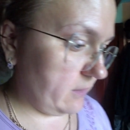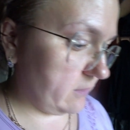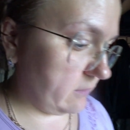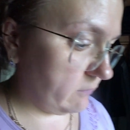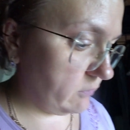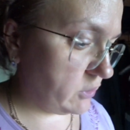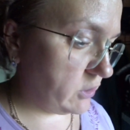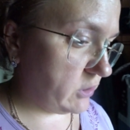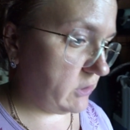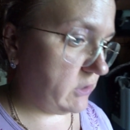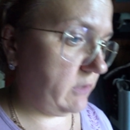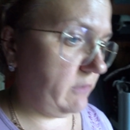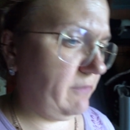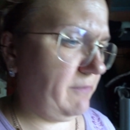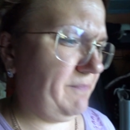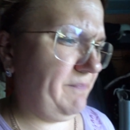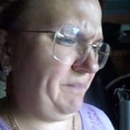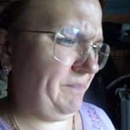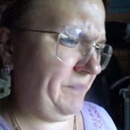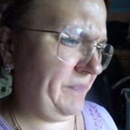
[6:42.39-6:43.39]
Так вот сейчас я вам
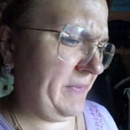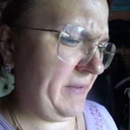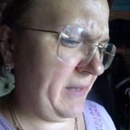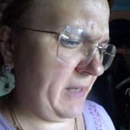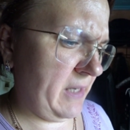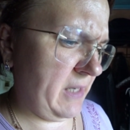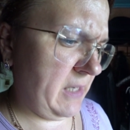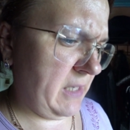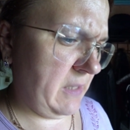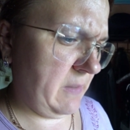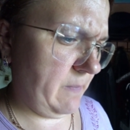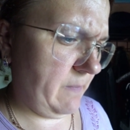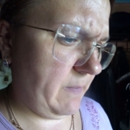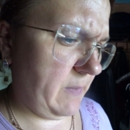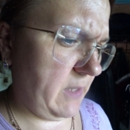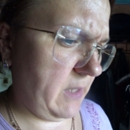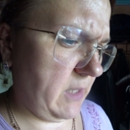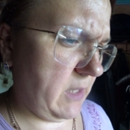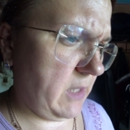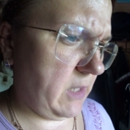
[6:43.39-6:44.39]

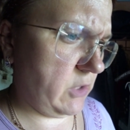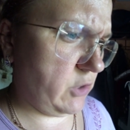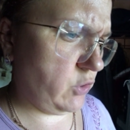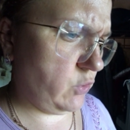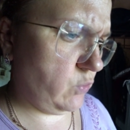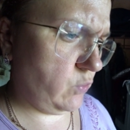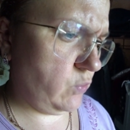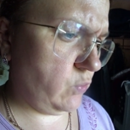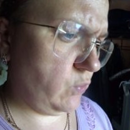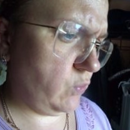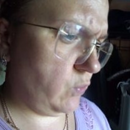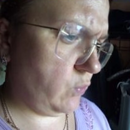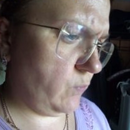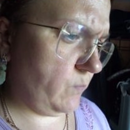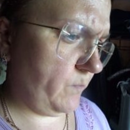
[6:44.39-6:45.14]
покажу.